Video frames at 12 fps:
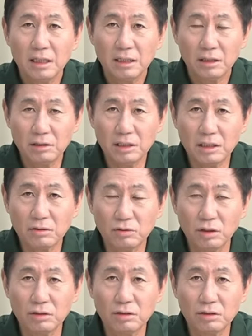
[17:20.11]
현직
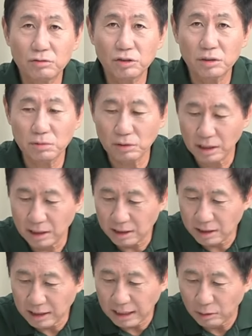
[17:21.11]
의원들 중심으로
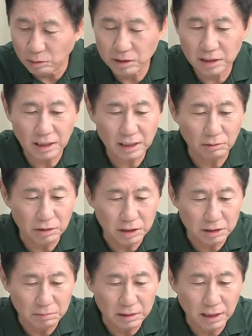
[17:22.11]
얘기들이 나오기 시작하고
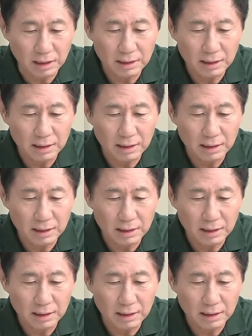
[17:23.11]
있습니다.